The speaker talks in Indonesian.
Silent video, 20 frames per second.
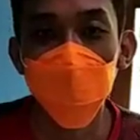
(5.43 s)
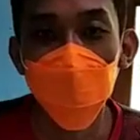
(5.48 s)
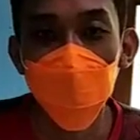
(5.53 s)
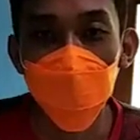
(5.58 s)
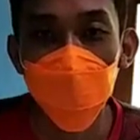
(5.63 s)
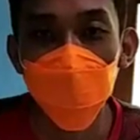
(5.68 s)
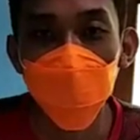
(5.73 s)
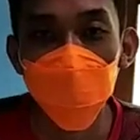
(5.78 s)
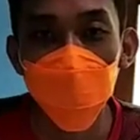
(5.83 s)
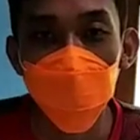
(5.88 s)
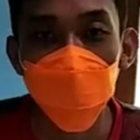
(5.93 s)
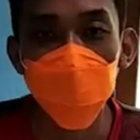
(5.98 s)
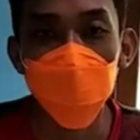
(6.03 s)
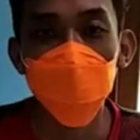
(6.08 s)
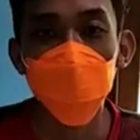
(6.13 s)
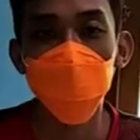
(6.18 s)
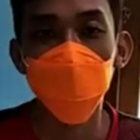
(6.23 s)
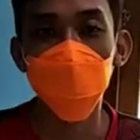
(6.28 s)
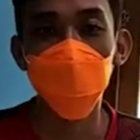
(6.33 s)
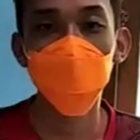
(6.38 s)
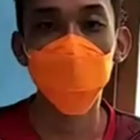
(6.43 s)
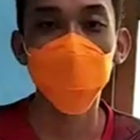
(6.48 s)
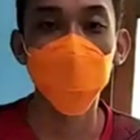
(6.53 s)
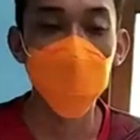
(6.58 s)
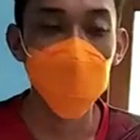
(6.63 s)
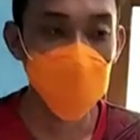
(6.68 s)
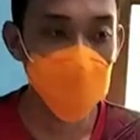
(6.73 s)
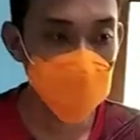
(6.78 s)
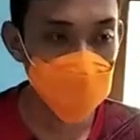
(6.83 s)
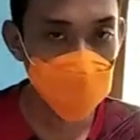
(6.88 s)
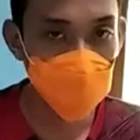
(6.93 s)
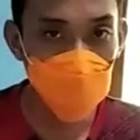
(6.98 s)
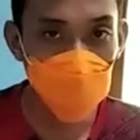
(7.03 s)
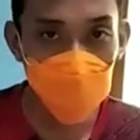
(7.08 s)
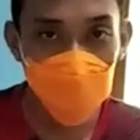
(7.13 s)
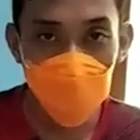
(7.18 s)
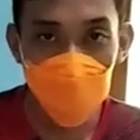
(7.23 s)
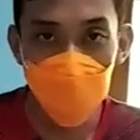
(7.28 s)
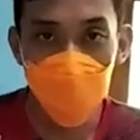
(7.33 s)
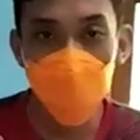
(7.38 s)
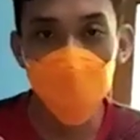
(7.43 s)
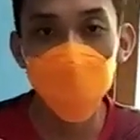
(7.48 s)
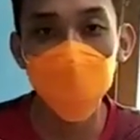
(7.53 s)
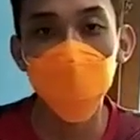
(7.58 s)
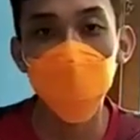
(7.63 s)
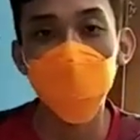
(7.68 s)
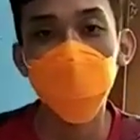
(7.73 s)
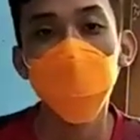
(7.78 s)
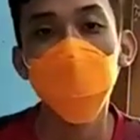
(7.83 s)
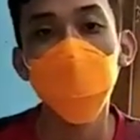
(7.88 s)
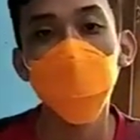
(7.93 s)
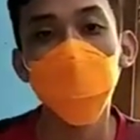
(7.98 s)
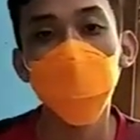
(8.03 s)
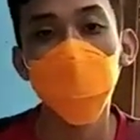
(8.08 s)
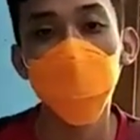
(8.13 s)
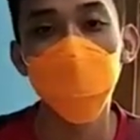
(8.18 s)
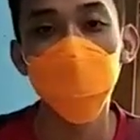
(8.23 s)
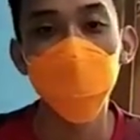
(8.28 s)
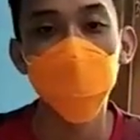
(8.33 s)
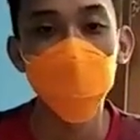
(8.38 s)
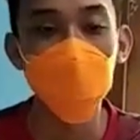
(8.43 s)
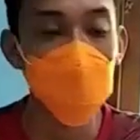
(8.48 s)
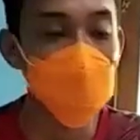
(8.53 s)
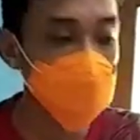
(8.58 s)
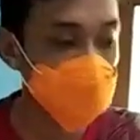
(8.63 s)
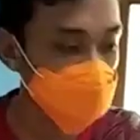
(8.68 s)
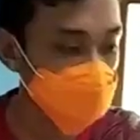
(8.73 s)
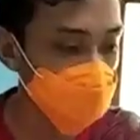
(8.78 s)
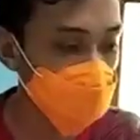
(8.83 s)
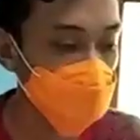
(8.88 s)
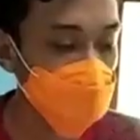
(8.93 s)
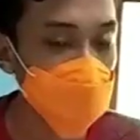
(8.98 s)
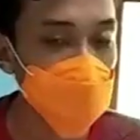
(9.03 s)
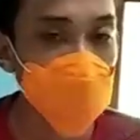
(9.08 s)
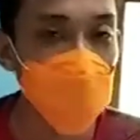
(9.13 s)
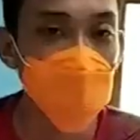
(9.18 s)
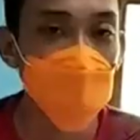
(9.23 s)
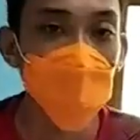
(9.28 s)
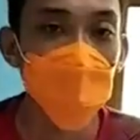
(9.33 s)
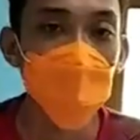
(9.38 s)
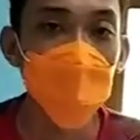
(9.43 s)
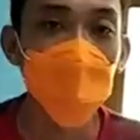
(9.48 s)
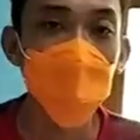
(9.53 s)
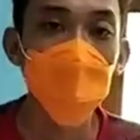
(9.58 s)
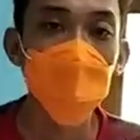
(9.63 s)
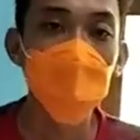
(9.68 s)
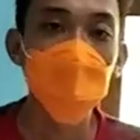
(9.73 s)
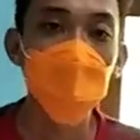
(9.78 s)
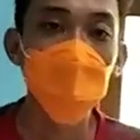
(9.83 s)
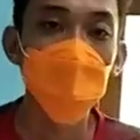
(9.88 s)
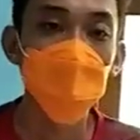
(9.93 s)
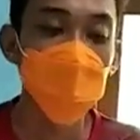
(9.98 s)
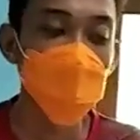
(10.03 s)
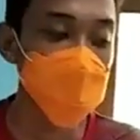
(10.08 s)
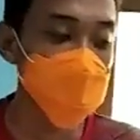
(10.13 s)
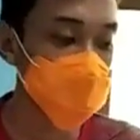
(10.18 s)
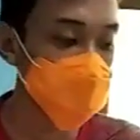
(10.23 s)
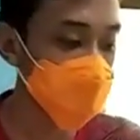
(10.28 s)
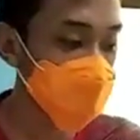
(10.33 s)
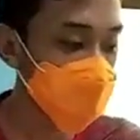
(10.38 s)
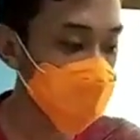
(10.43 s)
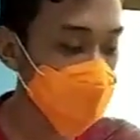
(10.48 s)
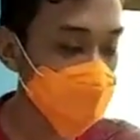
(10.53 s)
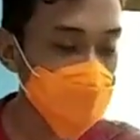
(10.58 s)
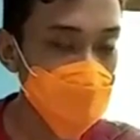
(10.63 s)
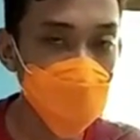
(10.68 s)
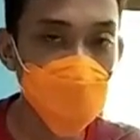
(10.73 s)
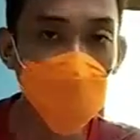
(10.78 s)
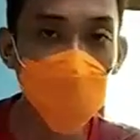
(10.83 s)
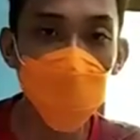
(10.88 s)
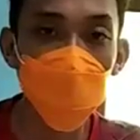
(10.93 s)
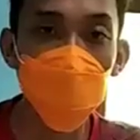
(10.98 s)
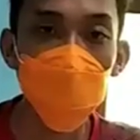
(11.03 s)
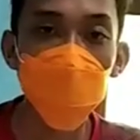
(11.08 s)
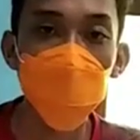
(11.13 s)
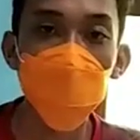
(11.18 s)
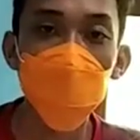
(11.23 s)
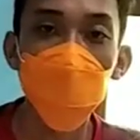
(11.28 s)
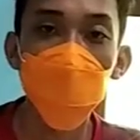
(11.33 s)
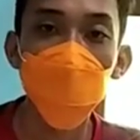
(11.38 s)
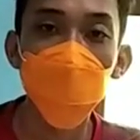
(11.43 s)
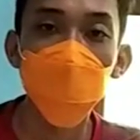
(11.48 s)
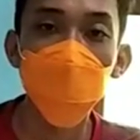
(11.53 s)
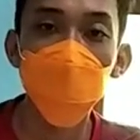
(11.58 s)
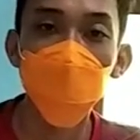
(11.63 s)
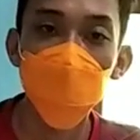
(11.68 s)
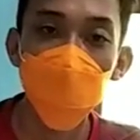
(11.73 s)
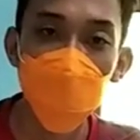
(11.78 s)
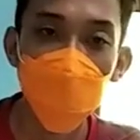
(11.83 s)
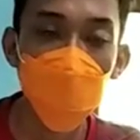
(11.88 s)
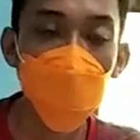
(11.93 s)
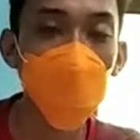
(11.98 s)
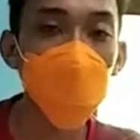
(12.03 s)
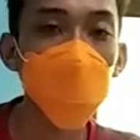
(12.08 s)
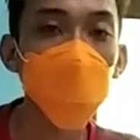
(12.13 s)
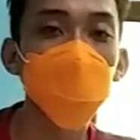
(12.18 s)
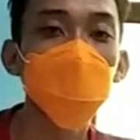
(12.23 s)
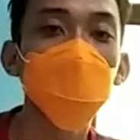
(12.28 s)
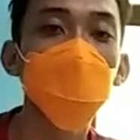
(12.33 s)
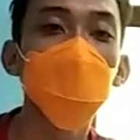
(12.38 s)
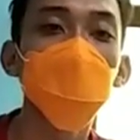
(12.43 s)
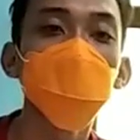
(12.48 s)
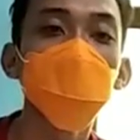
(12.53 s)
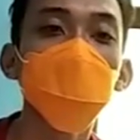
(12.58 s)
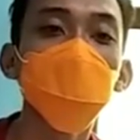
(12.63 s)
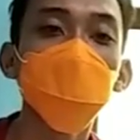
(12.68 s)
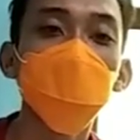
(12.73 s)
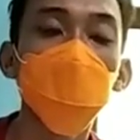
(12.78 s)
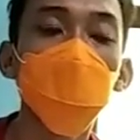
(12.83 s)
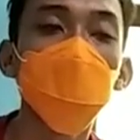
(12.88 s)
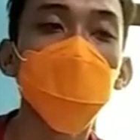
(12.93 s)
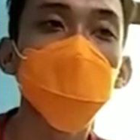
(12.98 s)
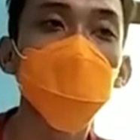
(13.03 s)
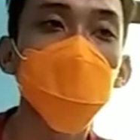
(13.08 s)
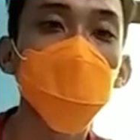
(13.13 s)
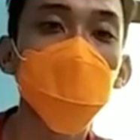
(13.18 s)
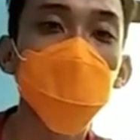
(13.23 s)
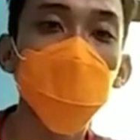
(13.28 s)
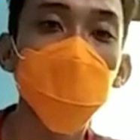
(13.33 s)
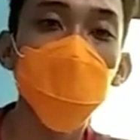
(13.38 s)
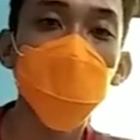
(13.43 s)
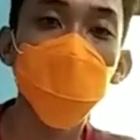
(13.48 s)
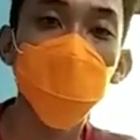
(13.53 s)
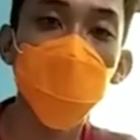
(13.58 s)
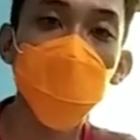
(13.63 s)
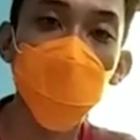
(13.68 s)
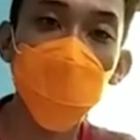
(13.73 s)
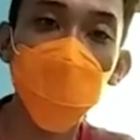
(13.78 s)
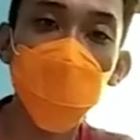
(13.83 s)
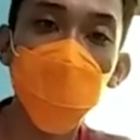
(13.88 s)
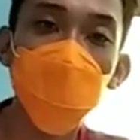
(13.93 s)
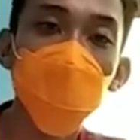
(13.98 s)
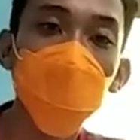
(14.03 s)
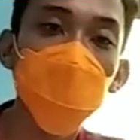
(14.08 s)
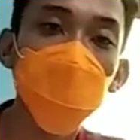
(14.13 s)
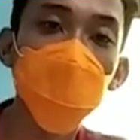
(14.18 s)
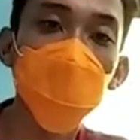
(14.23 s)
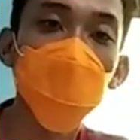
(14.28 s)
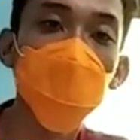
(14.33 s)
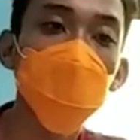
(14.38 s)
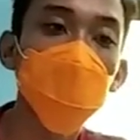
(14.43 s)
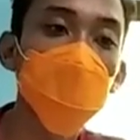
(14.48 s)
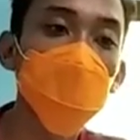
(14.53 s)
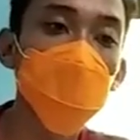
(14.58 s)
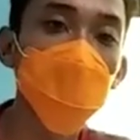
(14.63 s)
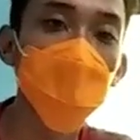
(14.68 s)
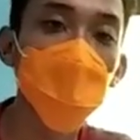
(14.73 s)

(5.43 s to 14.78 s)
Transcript: saya berasal dari perguruan tinggi swasta di Yogyakarta Di sini saya hanya mau mengklarifikasi bahwasanya channel ini adalah